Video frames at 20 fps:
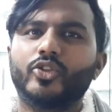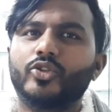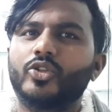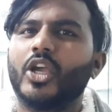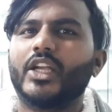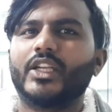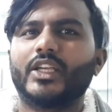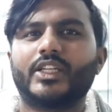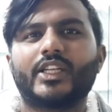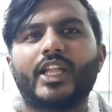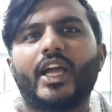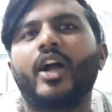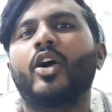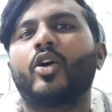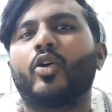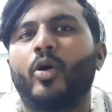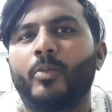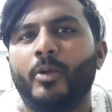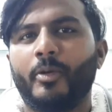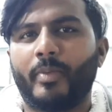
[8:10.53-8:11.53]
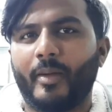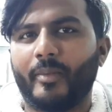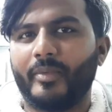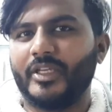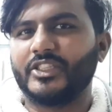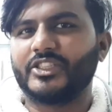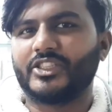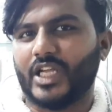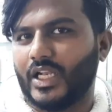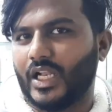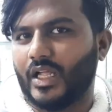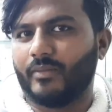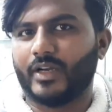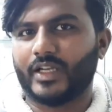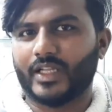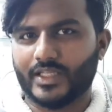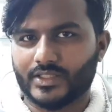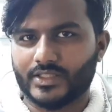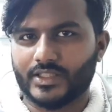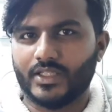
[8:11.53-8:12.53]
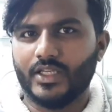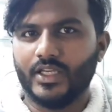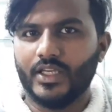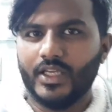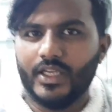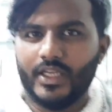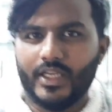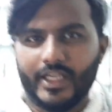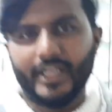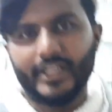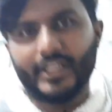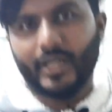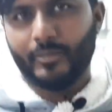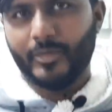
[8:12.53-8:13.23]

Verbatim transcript: দুই হাজার টাকা কমে পাবে ইনশাল্লাহ আমার কাছে এটা